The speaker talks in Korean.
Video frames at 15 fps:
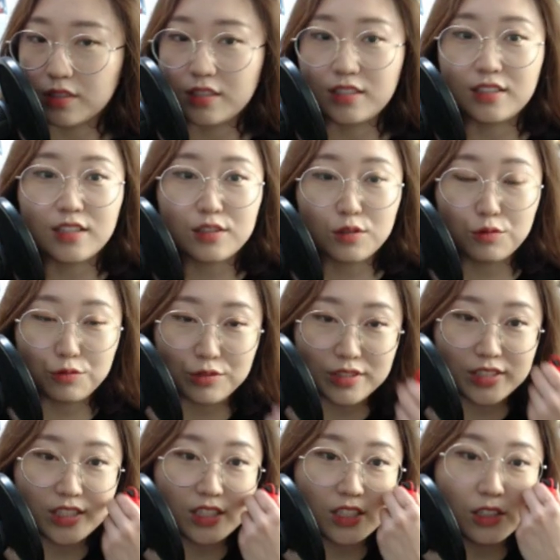그래서 우리를
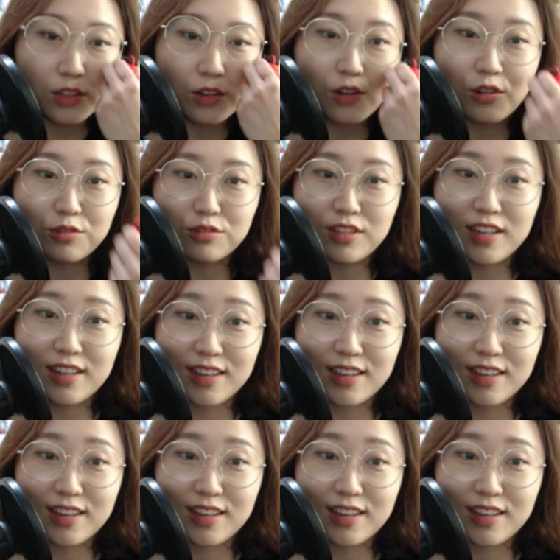시키는 거구나